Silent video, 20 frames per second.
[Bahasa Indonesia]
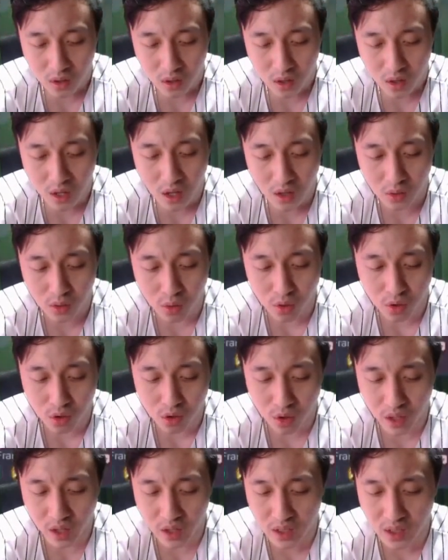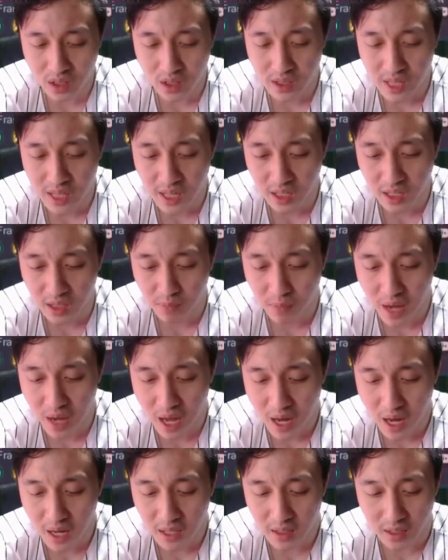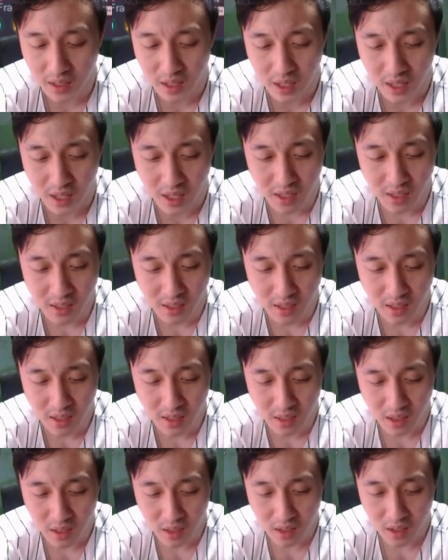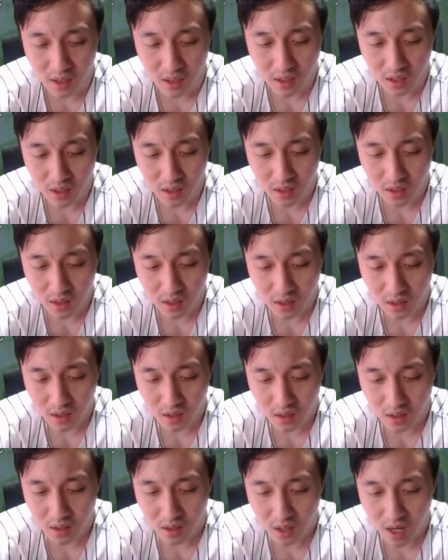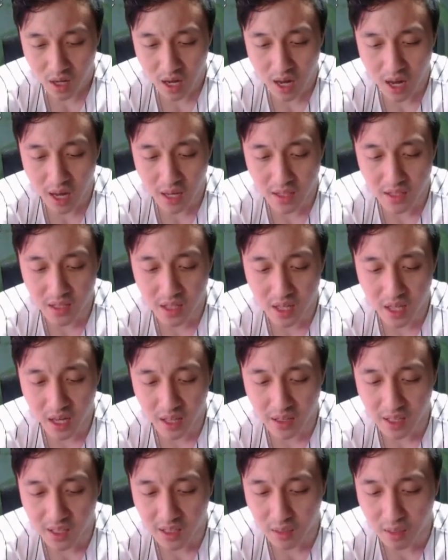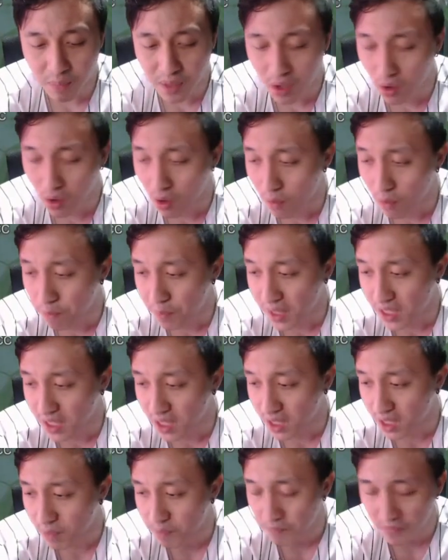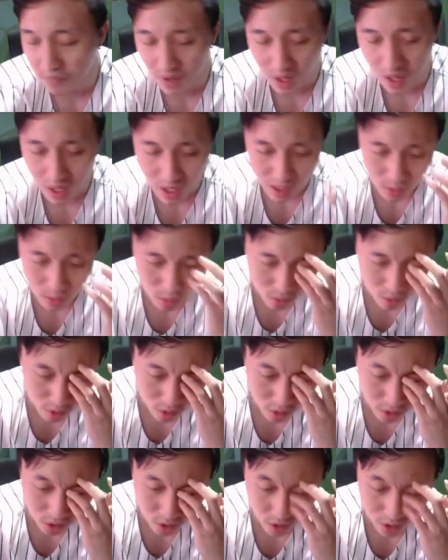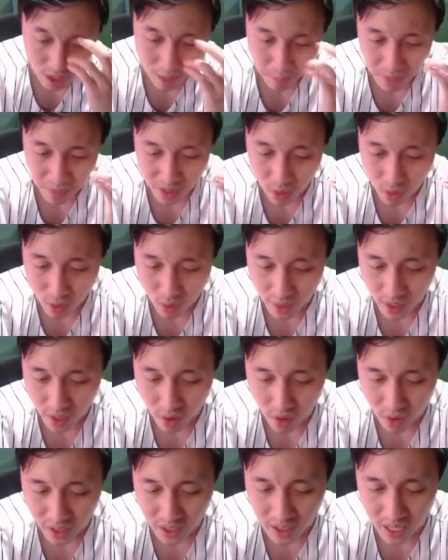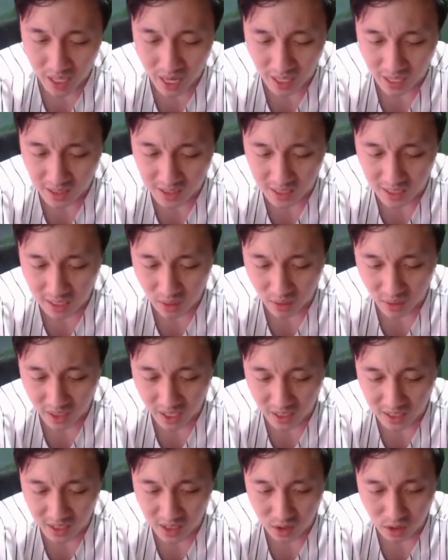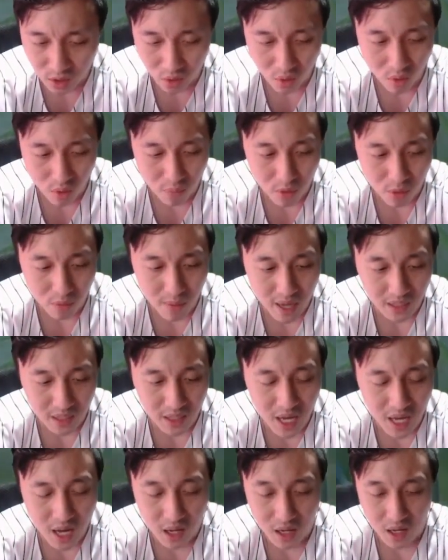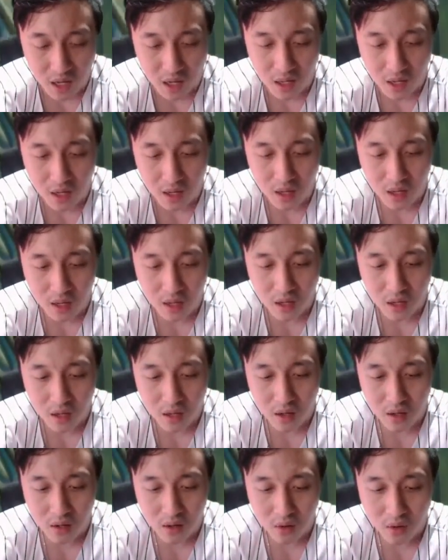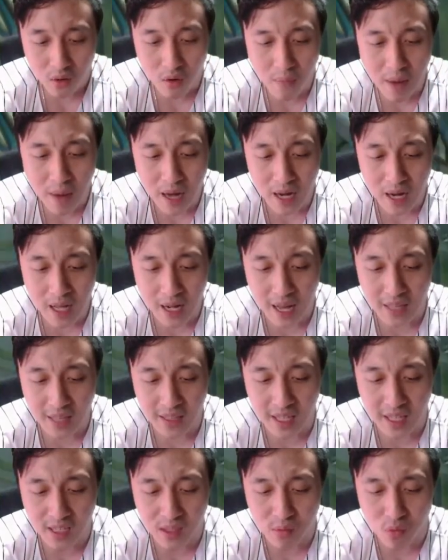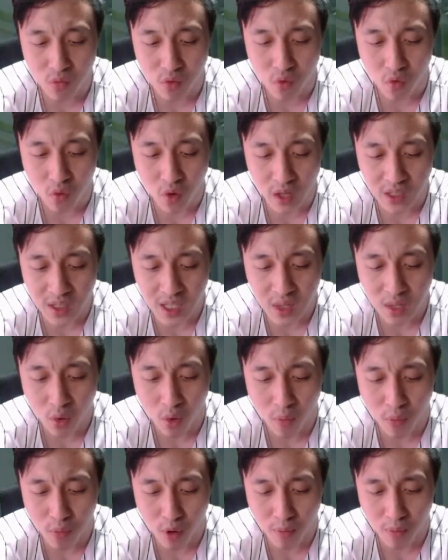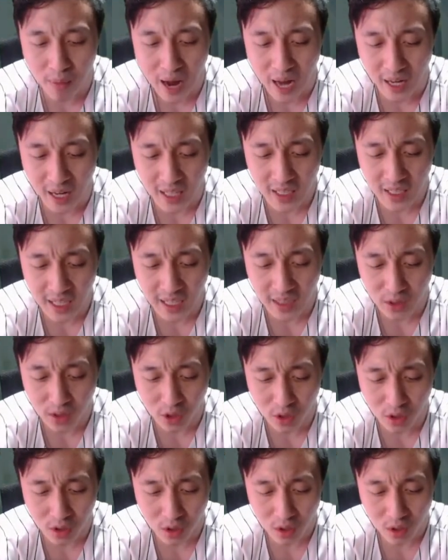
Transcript: aduh co editnya sakit banget guys guys anjing edit lebih OP dari aduh kontol ngapain gue WON ya anjing lawan edit cok goblok banget ya kok malah rata semua sih goblok banget ngentot